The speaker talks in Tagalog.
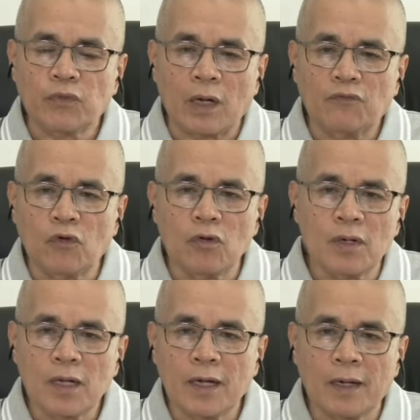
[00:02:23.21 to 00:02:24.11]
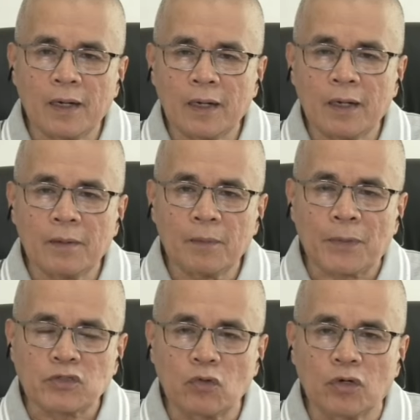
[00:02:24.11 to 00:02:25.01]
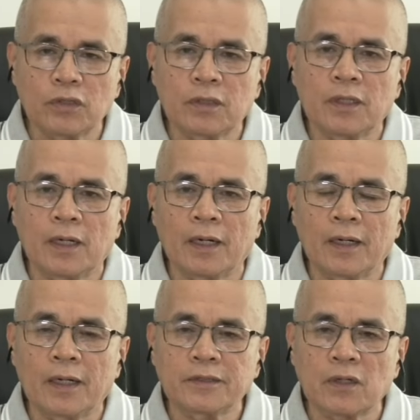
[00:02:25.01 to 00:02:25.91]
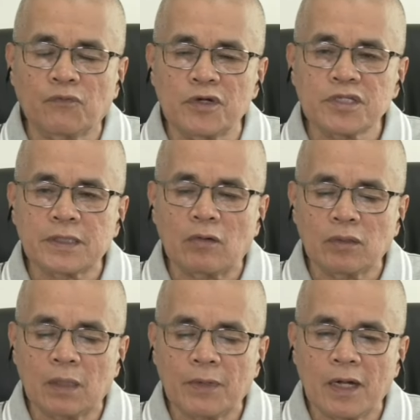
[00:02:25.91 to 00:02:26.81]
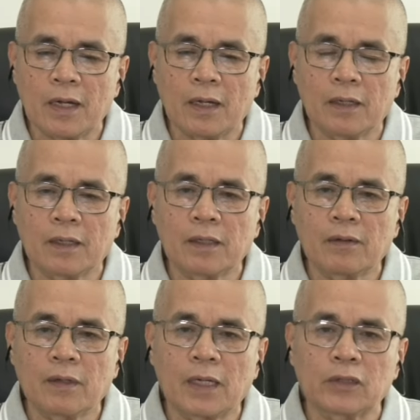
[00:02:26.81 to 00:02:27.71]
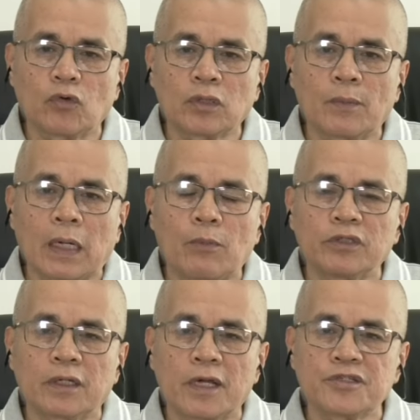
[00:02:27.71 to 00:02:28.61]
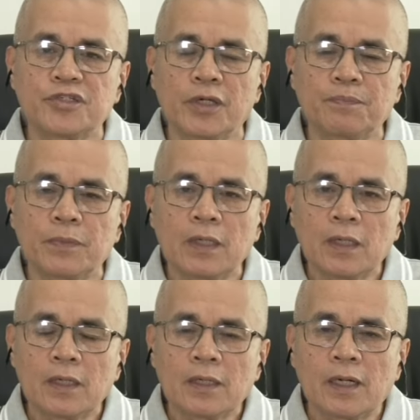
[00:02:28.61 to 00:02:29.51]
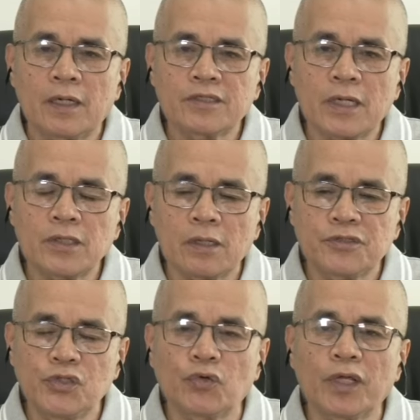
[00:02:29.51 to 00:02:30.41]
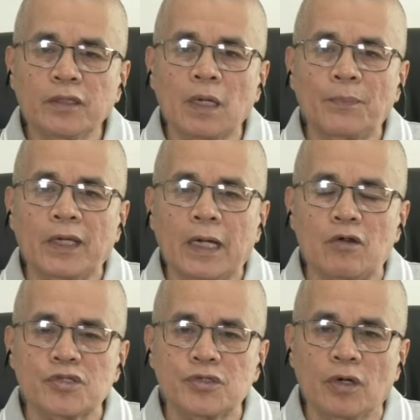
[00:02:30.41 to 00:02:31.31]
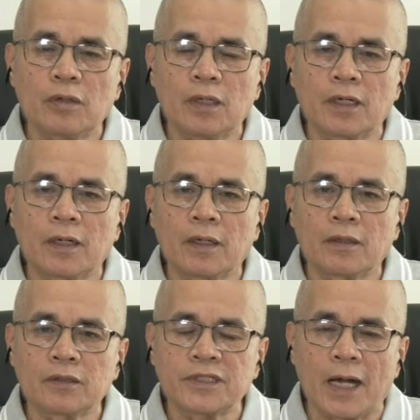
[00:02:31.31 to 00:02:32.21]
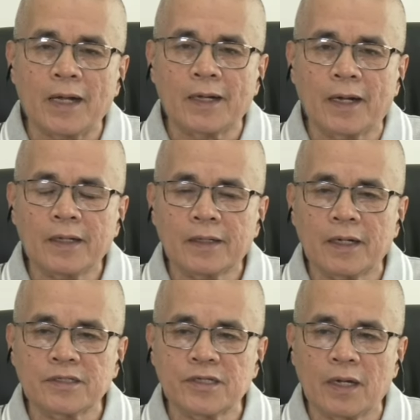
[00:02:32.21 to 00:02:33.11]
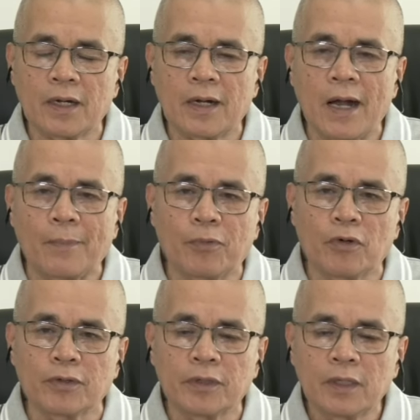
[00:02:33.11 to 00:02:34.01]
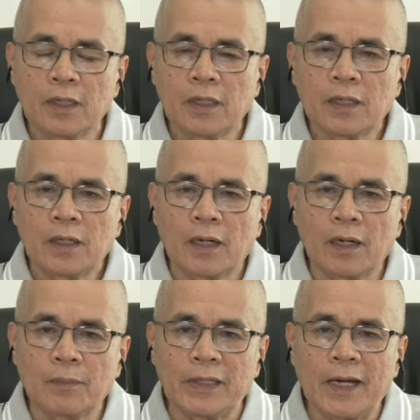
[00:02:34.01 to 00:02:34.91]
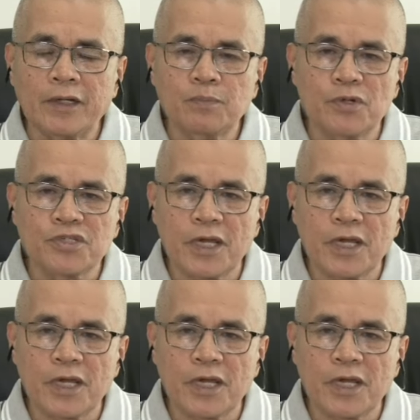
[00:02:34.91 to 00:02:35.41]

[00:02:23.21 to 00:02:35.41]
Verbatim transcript: uh, full nga pagsulod uh, ah, sa first town nga mga aton nga mga modernized jeep uh, sa during the peak hours no uh, sa aga kag sa hapon uh, bali 100% uh,